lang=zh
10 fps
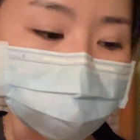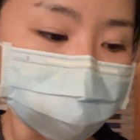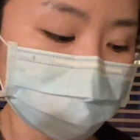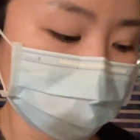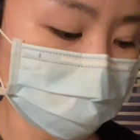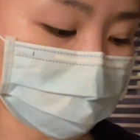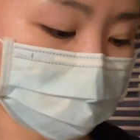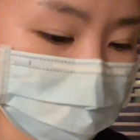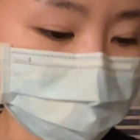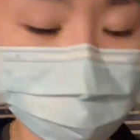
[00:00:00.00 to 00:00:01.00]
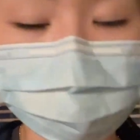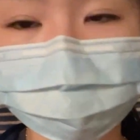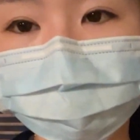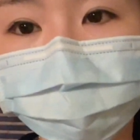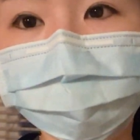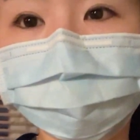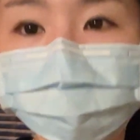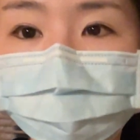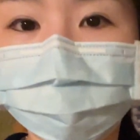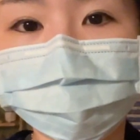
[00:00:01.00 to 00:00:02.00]
他的症状呢，
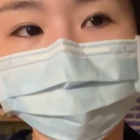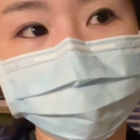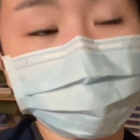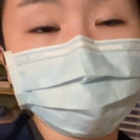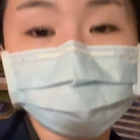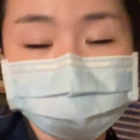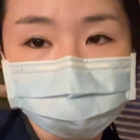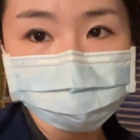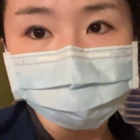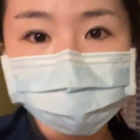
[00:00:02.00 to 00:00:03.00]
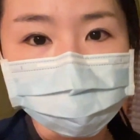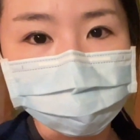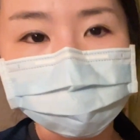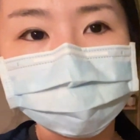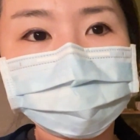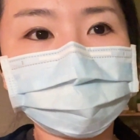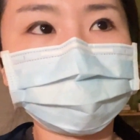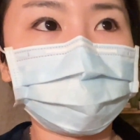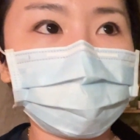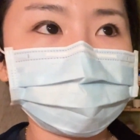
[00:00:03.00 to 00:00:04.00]
就是比我轻微。
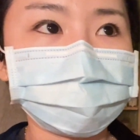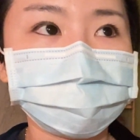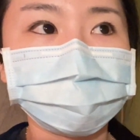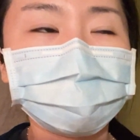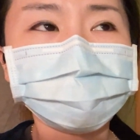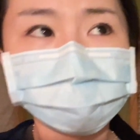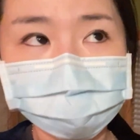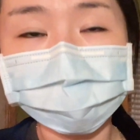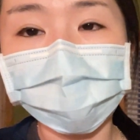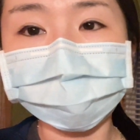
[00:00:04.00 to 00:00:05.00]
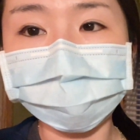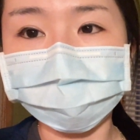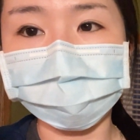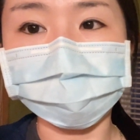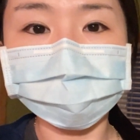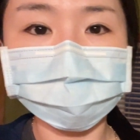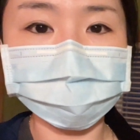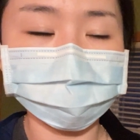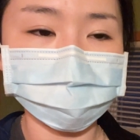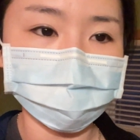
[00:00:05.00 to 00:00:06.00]
他说他目前现
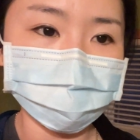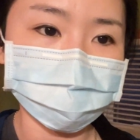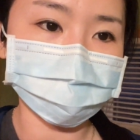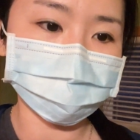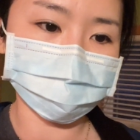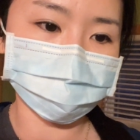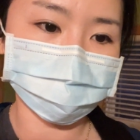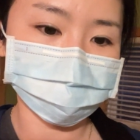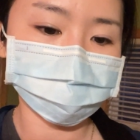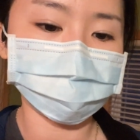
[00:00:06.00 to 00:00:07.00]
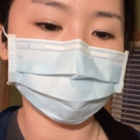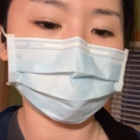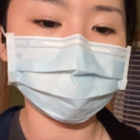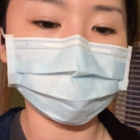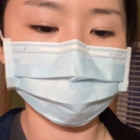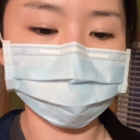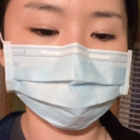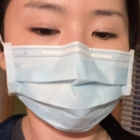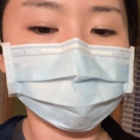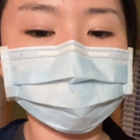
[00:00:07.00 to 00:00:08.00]
在只有一点点咳嗽，然后喉咙
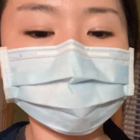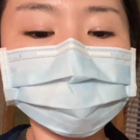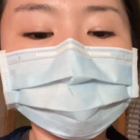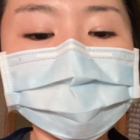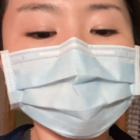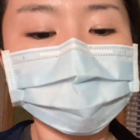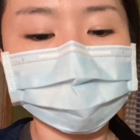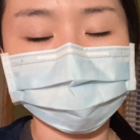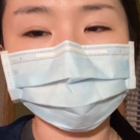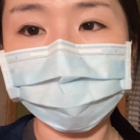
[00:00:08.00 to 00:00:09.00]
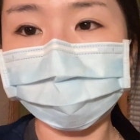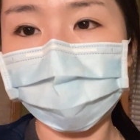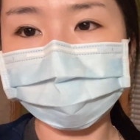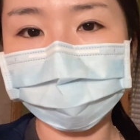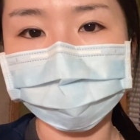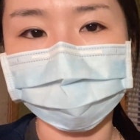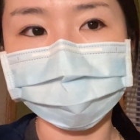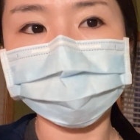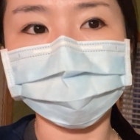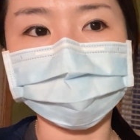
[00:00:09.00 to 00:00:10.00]
痛而已。然后他发烧好
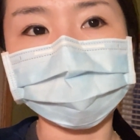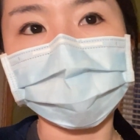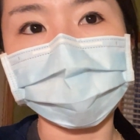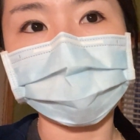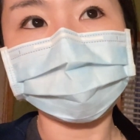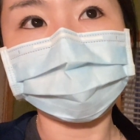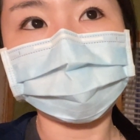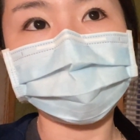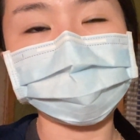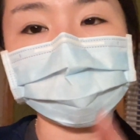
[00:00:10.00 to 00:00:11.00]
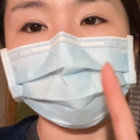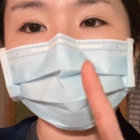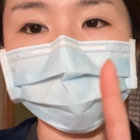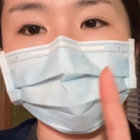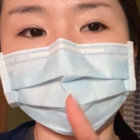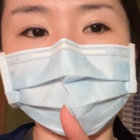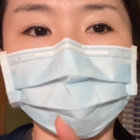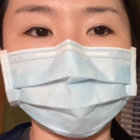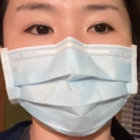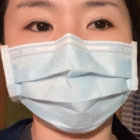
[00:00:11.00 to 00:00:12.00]
像只有发就是一个晚
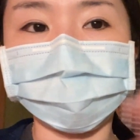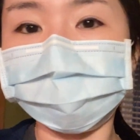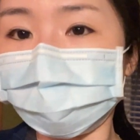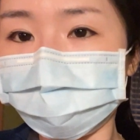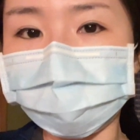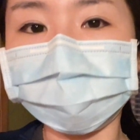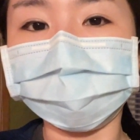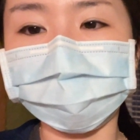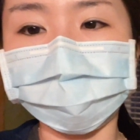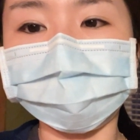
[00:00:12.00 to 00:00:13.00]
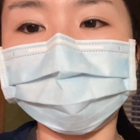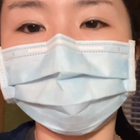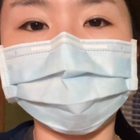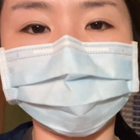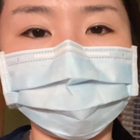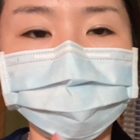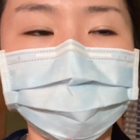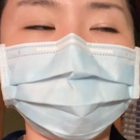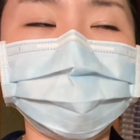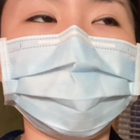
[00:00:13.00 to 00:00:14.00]
上而已，就没有像我一样就是
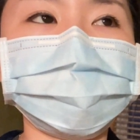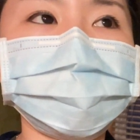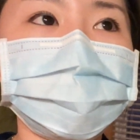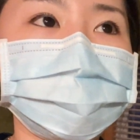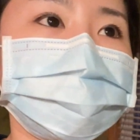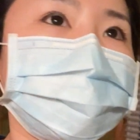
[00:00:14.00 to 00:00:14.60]
2个晚上。